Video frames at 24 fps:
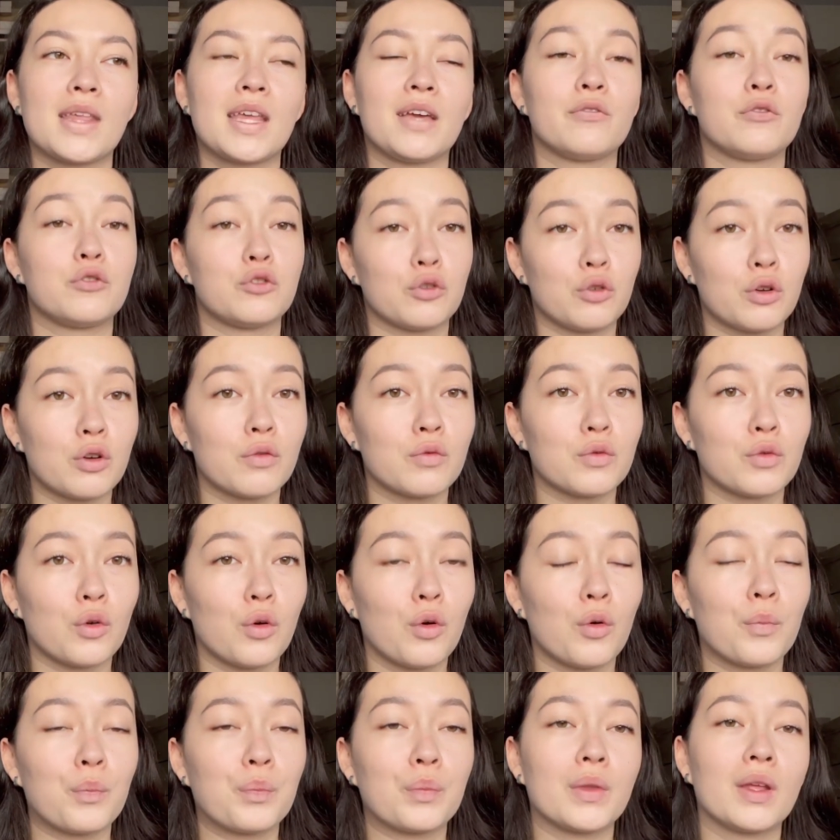все
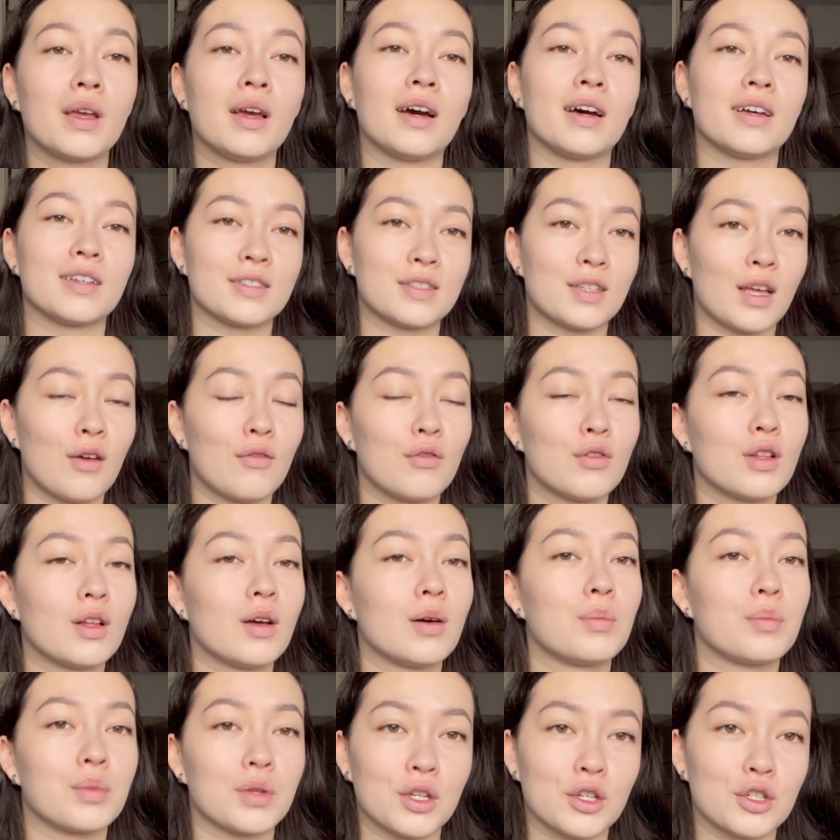равно оставила
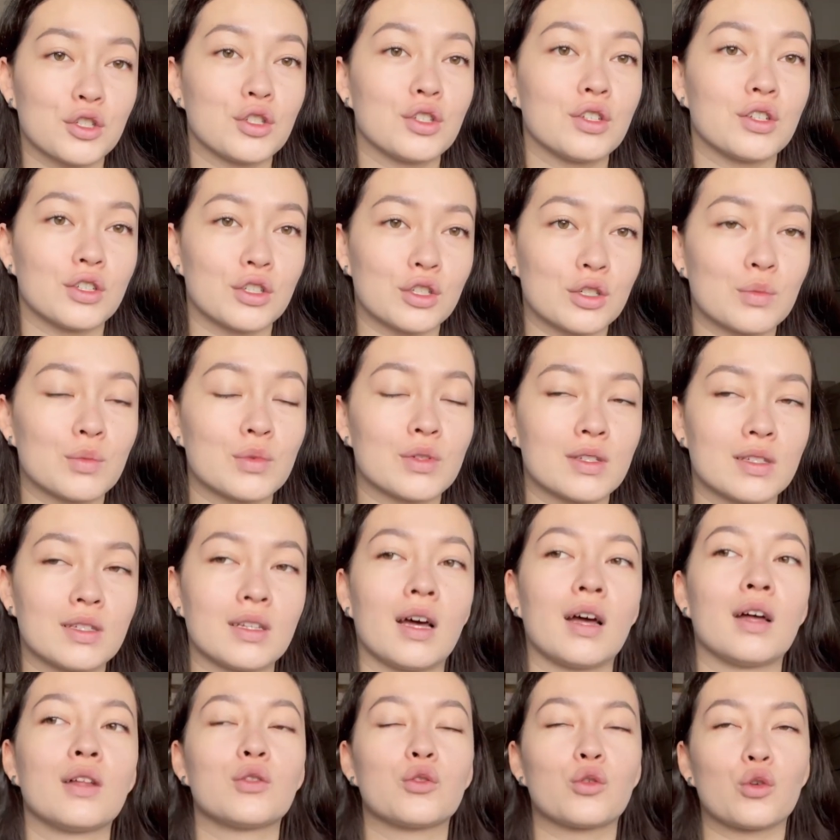прежний режим
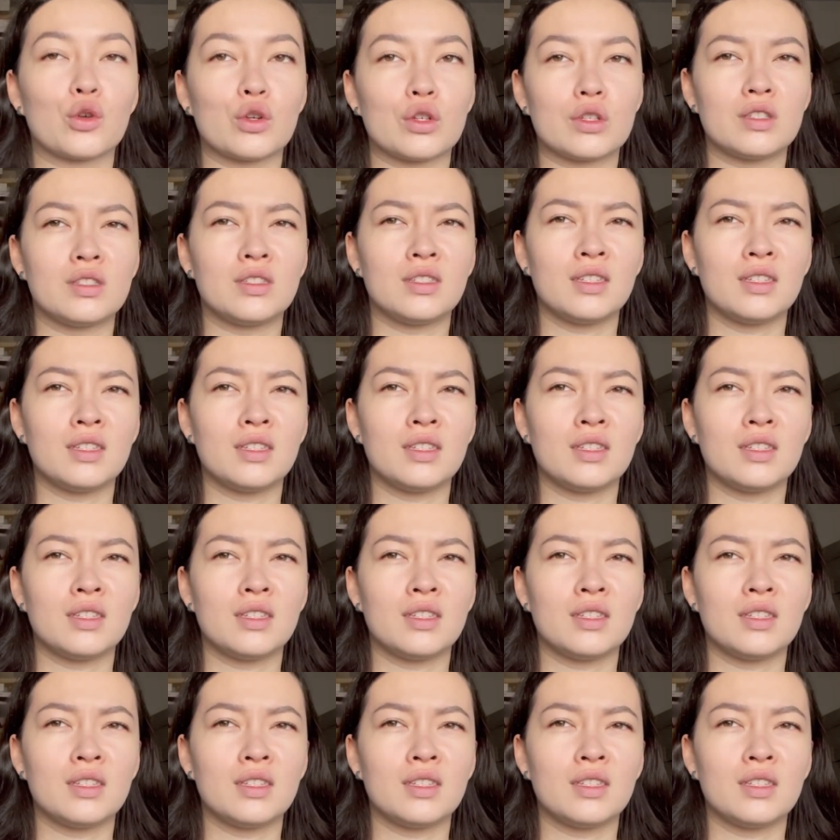сна. То есть